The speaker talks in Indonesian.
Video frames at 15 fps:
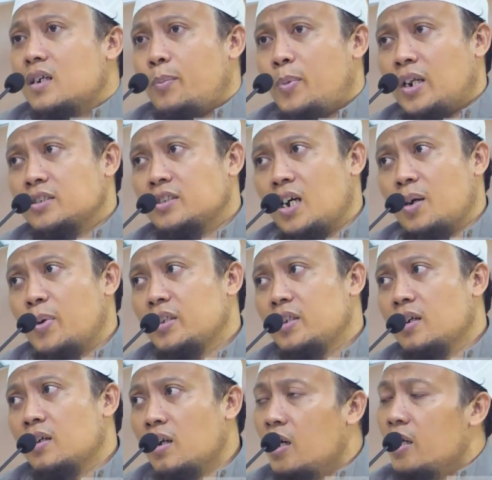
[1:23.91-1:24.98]
kepada
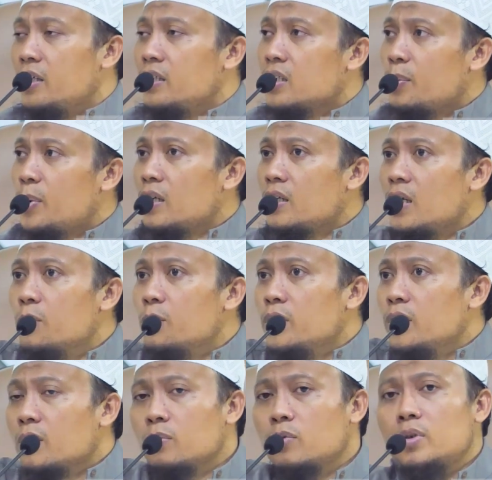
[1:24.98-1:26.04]
sahabat yang lain kepada
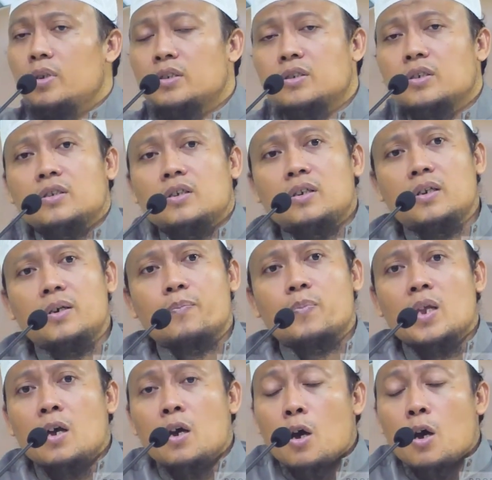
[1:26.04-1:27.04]
Nabi yang mulia SAW